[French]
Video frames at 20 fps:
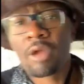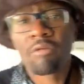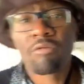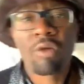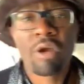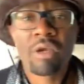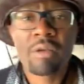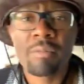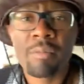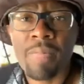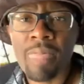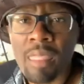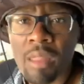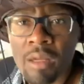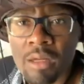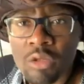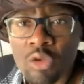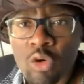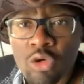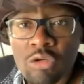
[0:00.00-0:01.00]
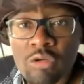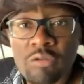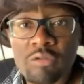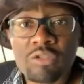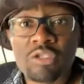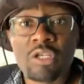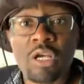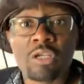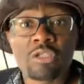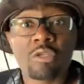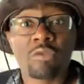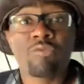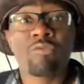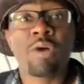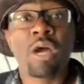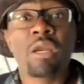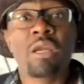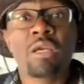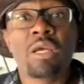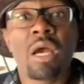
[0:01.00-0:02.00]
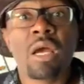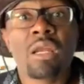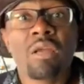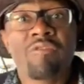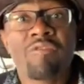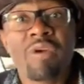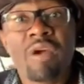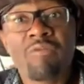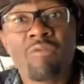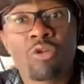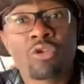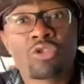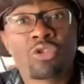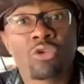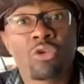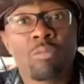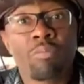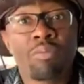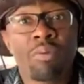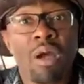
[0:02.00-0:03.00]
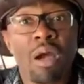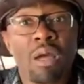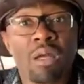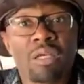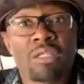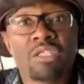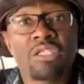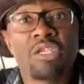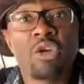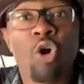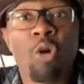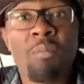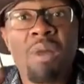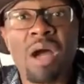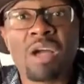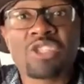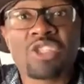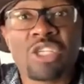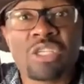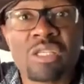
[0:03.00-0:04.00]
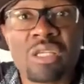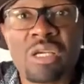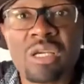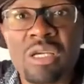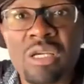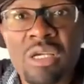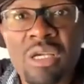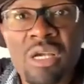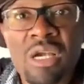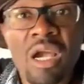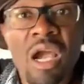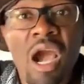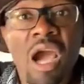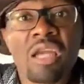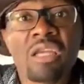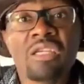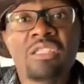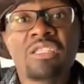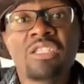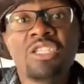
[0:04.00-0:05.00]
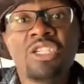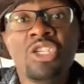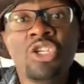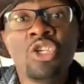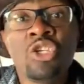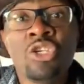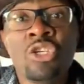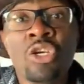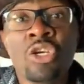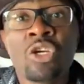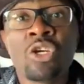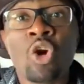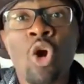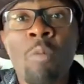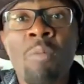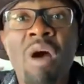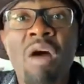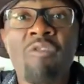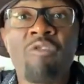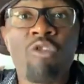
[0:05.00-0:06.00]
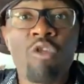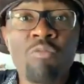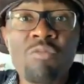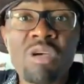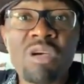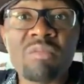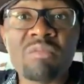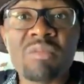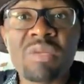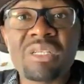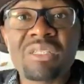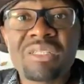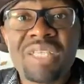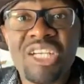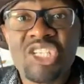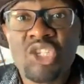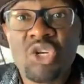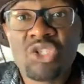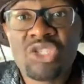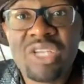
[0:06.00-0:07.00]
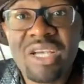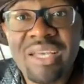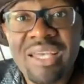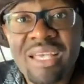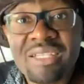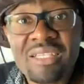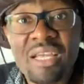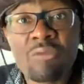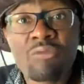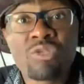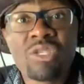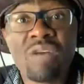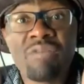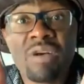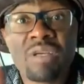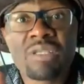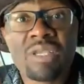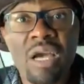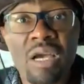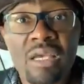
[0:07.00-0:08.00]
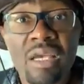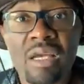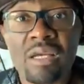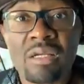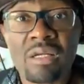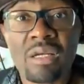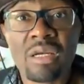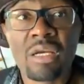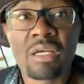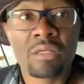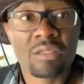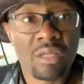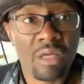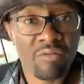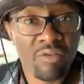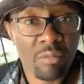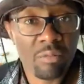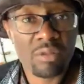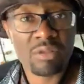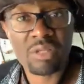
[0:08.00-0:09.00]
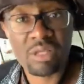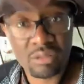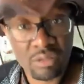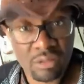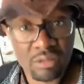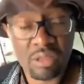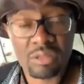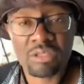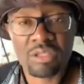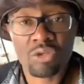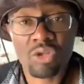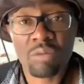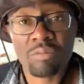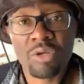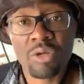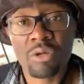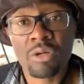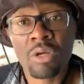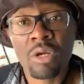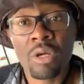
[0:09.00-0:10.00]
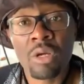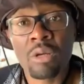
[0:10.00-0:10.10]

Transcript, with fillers: Vous voyez Donc, allez, allez faire votre plan, allez dire on m'a acheté, allez dire on m'a vomi. Mais ça ne change rien, ça ne vous avance à rien. Et ça avance, c'est tant mieux.